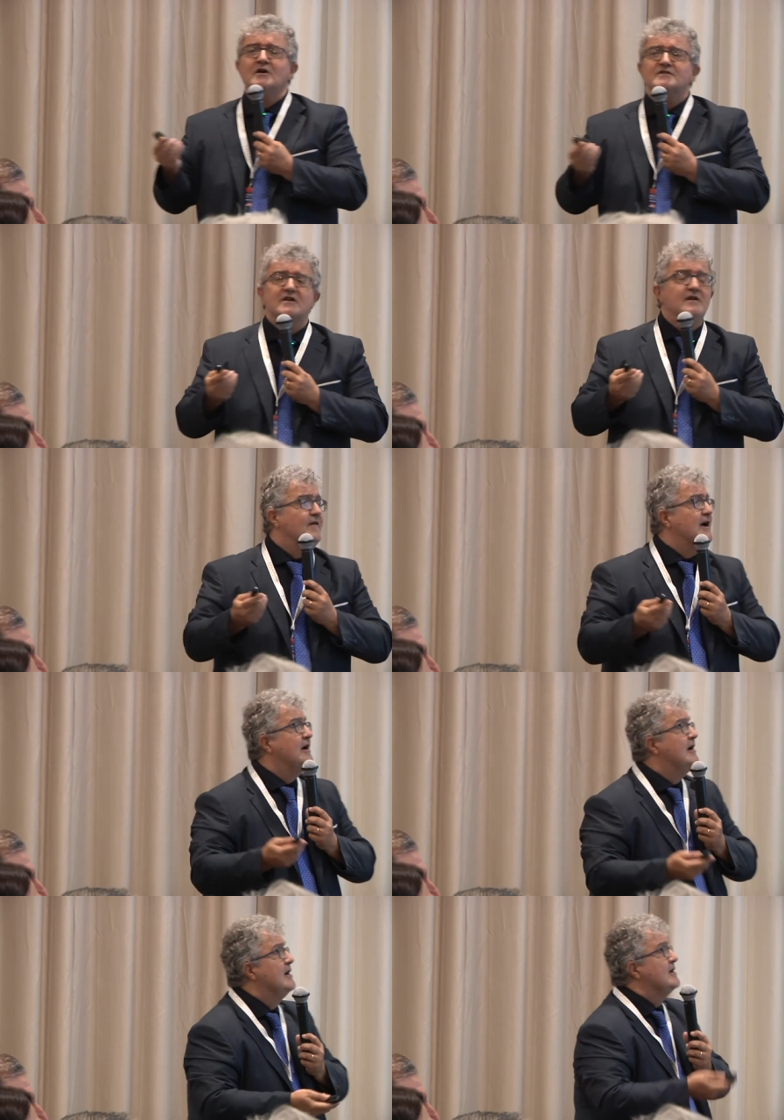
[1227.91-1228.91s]
Scrive,
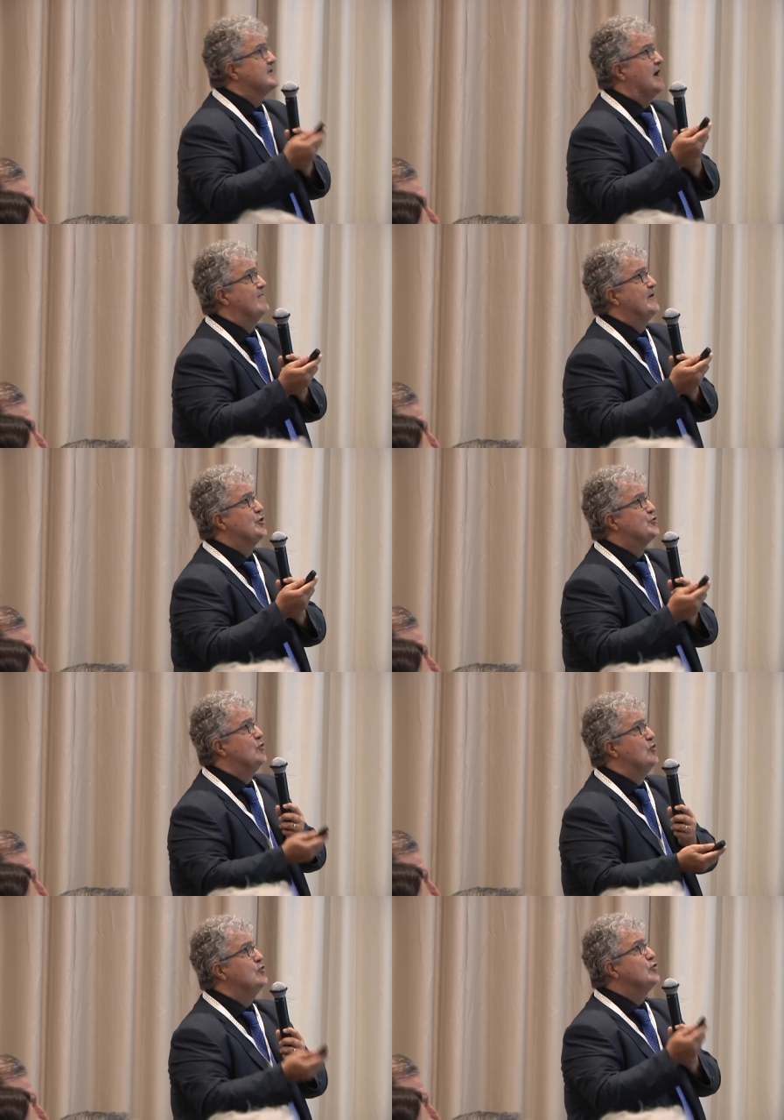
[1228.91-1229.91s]
salve
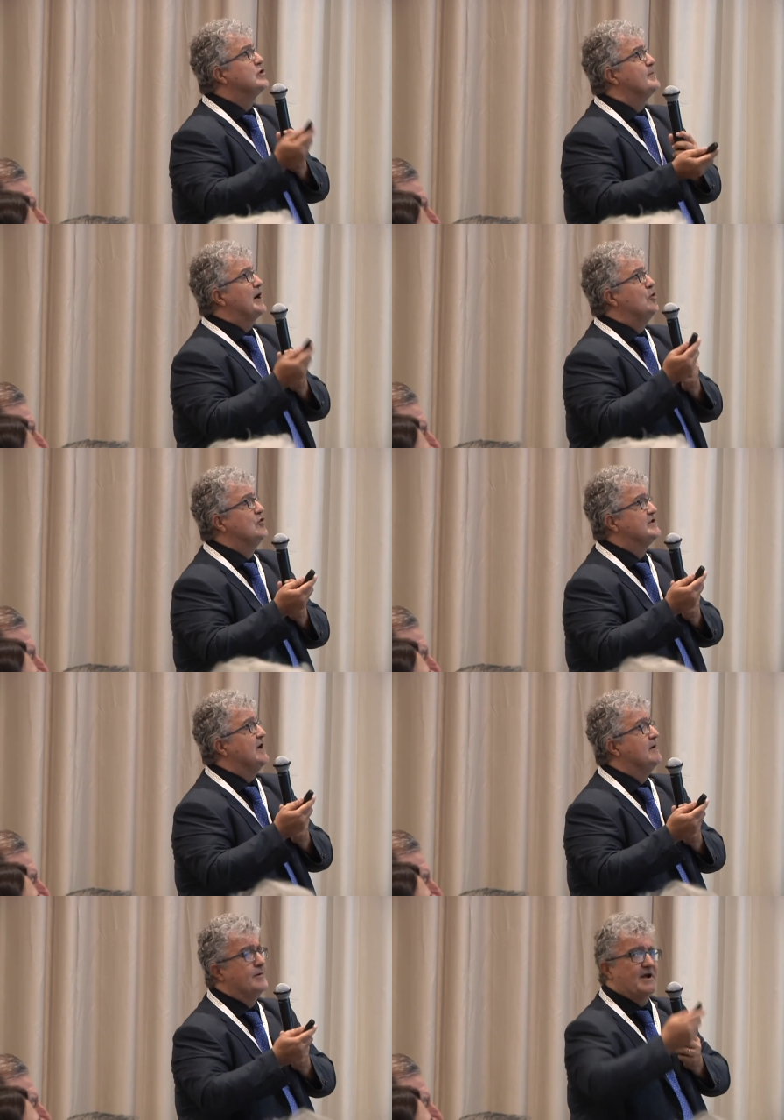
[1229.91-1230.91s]
dottore, un'ultima cosa,
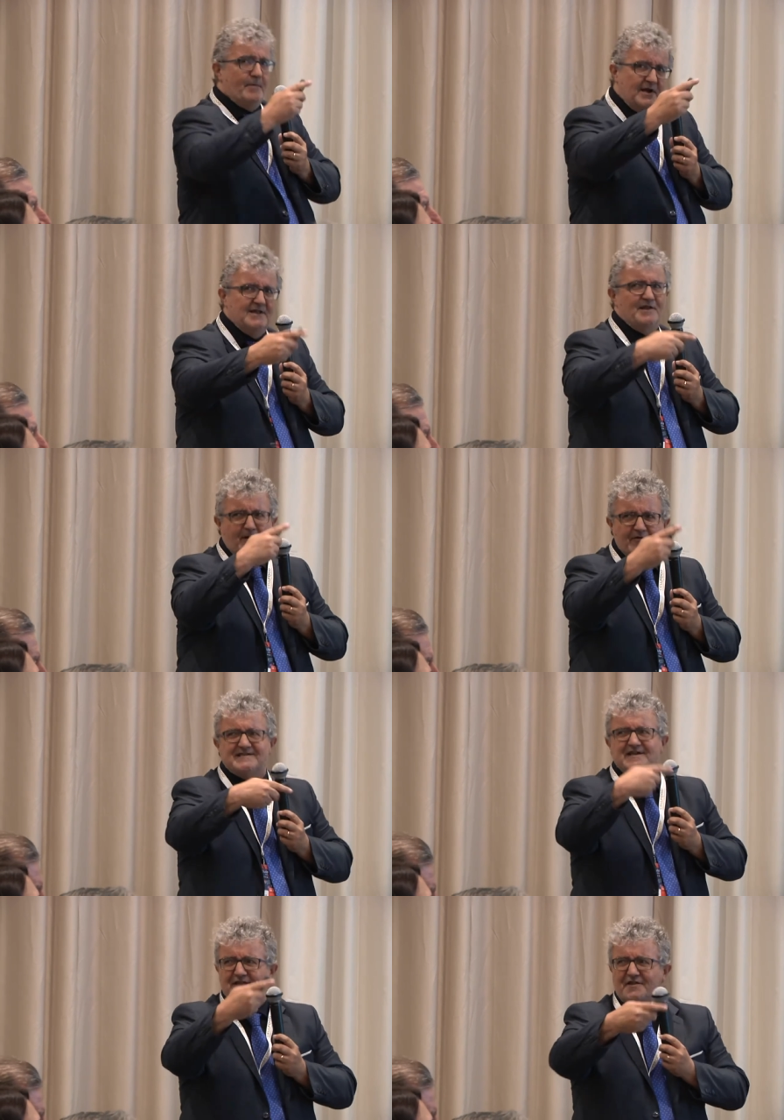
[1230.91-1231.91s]
perché ogni mi aveva
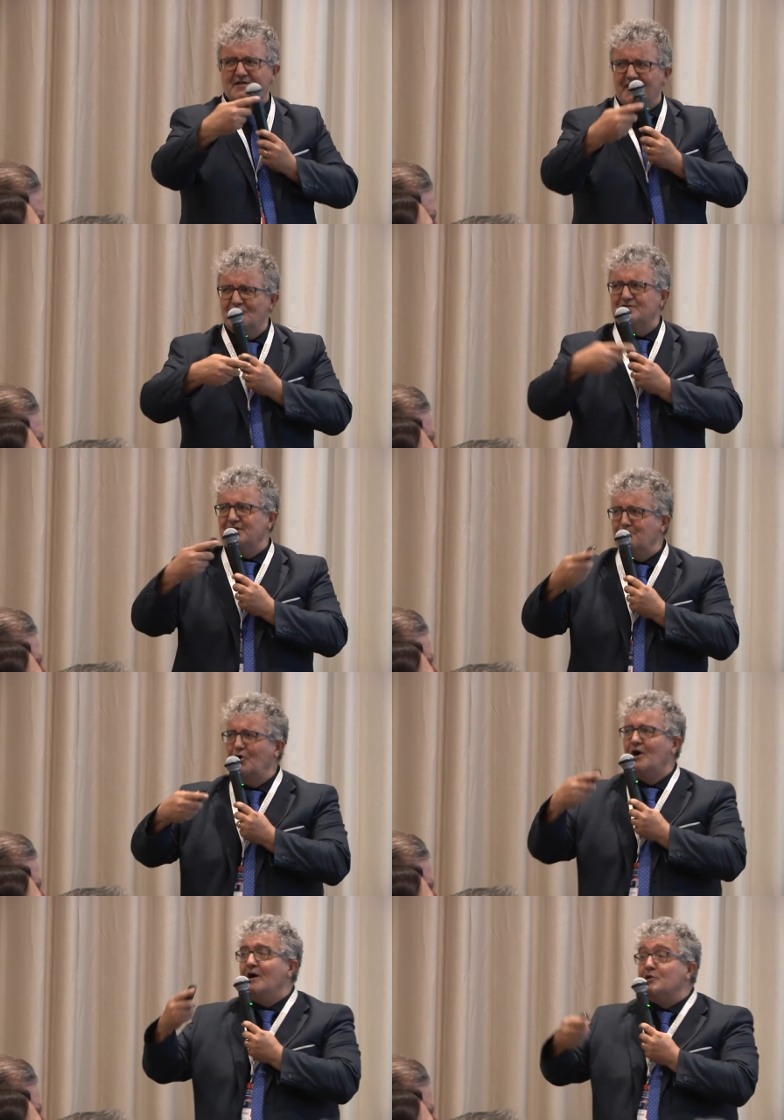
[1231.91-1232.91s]
scritto altre cose,
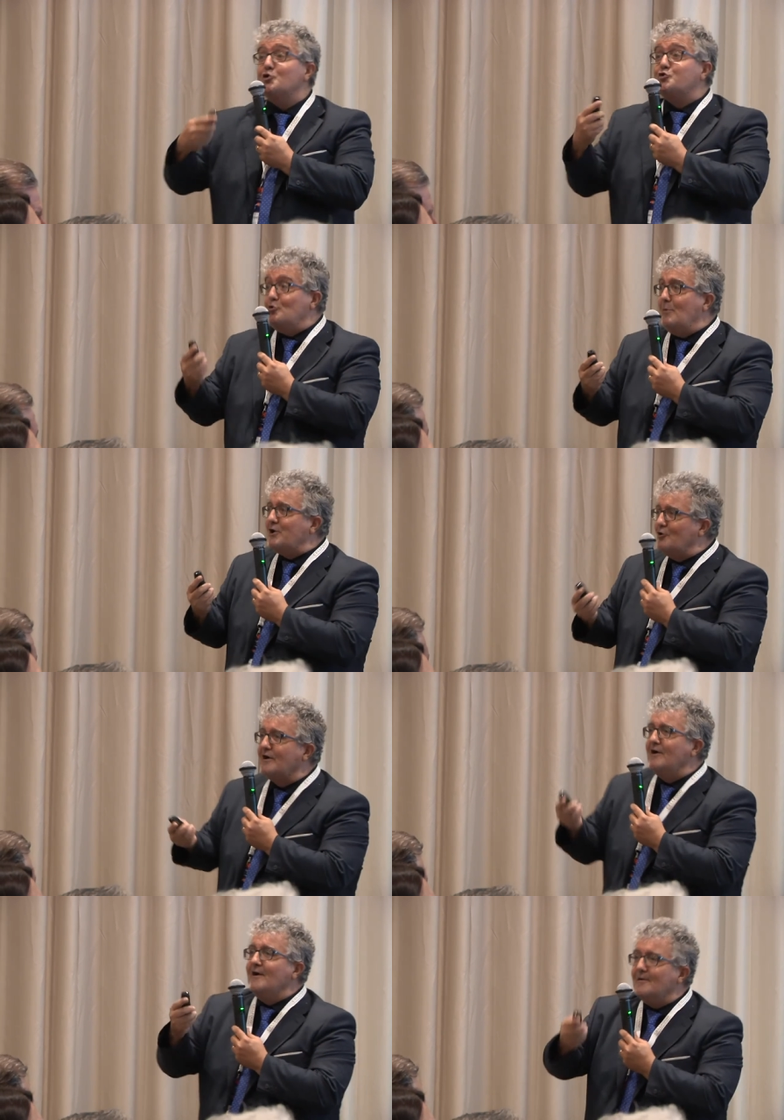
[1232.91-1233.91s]
tipo, dottore, ma io
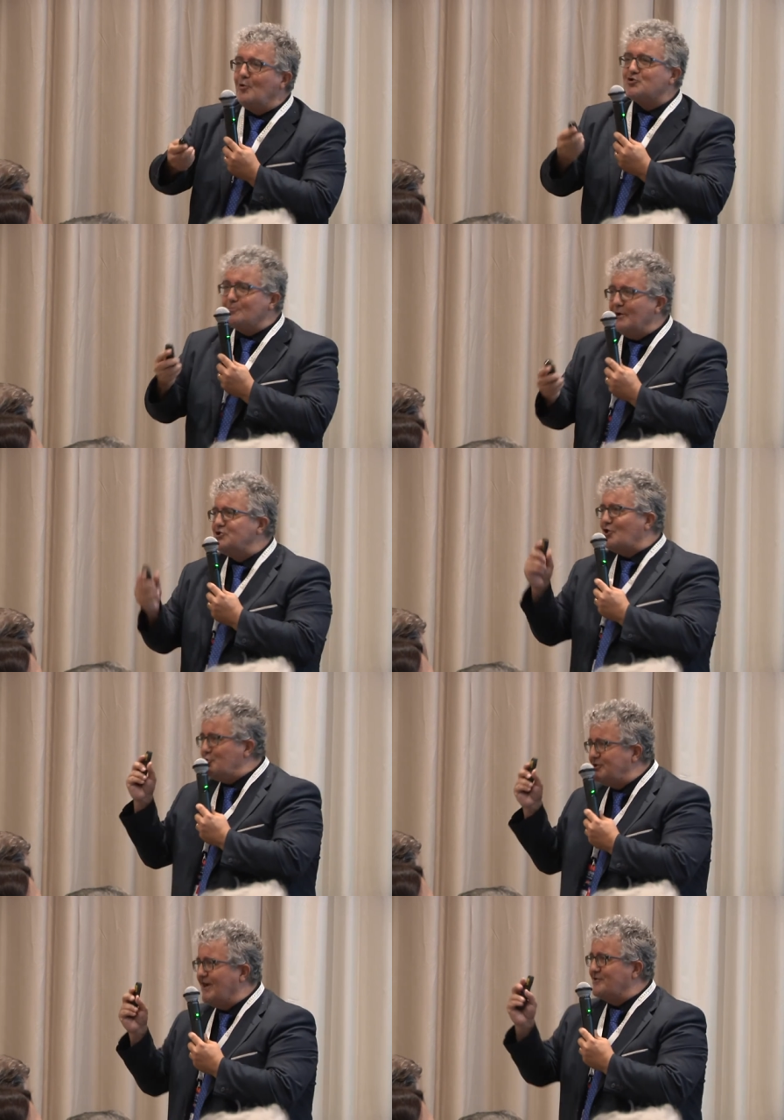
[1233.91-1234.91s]
che posso mangiare
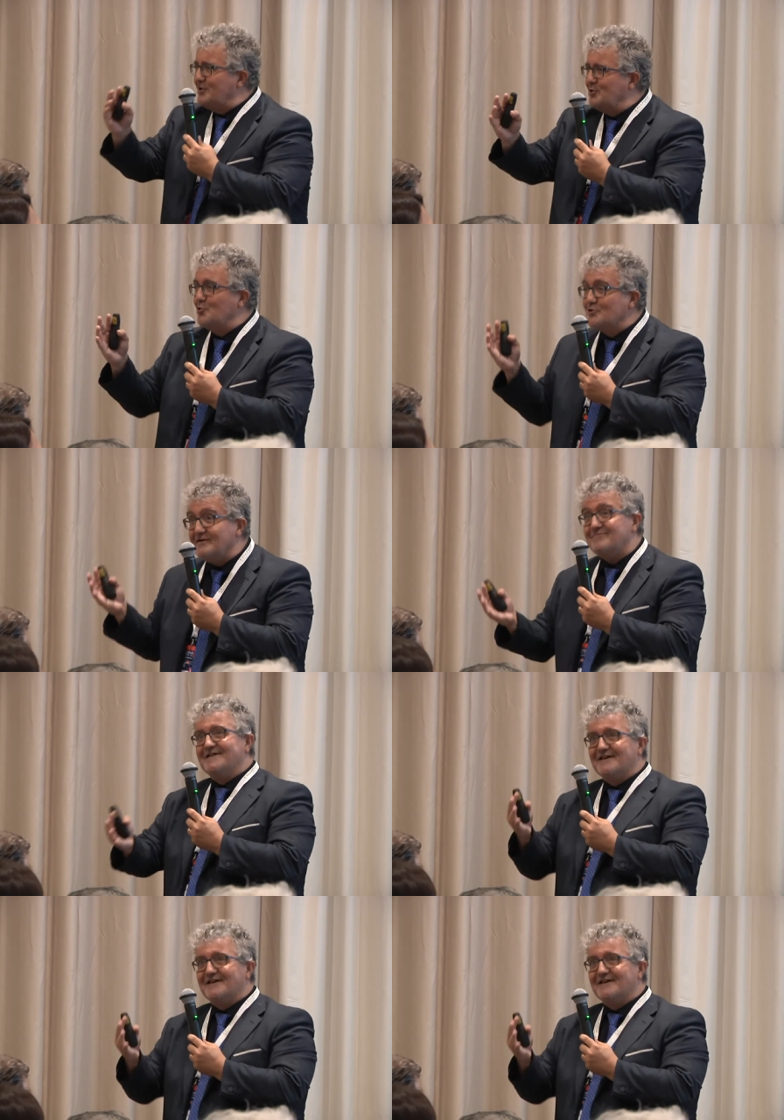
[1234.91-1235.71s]
ogni tanto il glutine? E